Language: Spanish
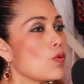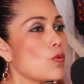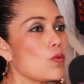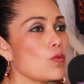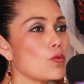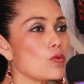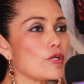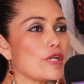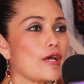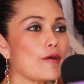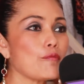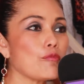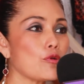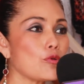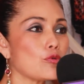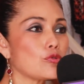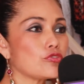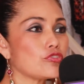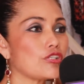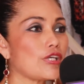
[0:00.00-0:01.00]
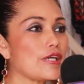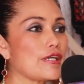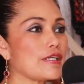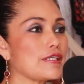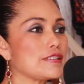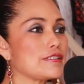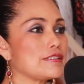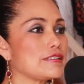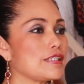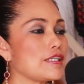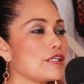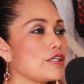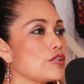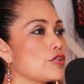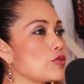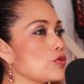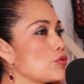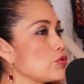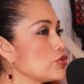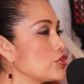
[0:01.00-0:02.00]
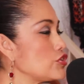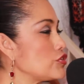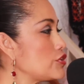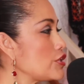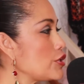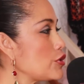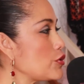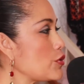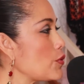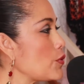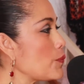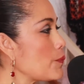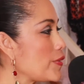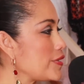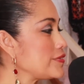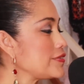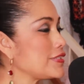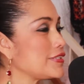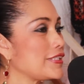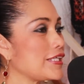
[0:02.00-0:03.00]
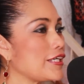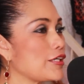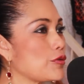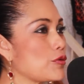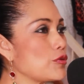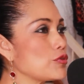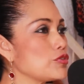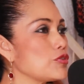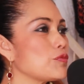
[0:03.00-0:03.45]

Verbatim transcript: una blusa este, con diseño mazateco.